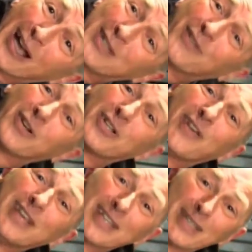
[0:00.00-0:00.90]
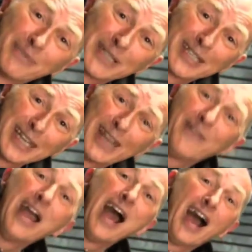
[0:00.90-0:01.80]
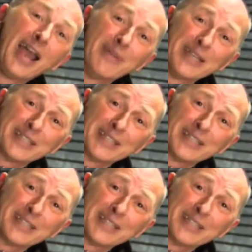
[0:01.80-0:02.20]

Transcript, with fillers: Naturalmente se lui non mi ritiene della